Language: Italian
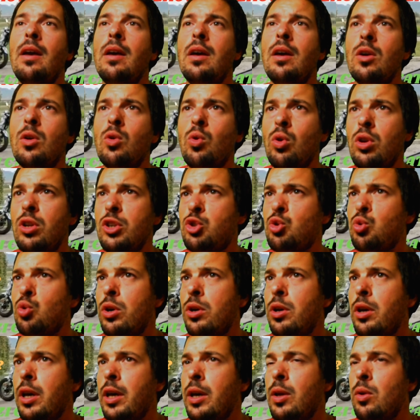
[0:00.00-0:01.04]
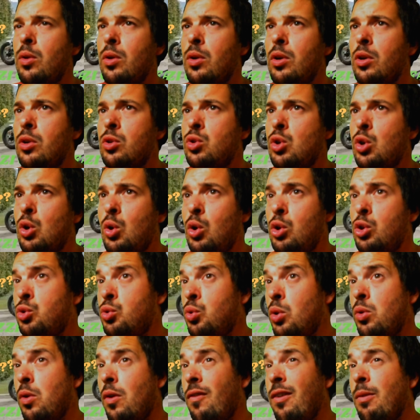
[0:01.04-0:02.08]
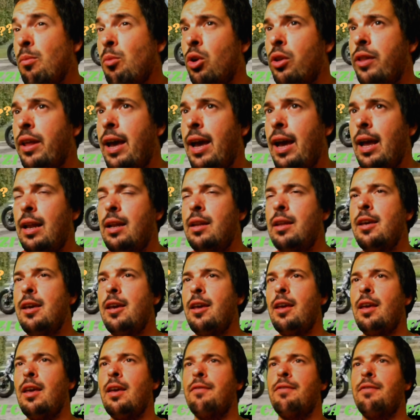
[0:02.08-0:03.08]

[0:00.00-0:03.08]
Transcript: con, sue, con i suoi nuovi modelli.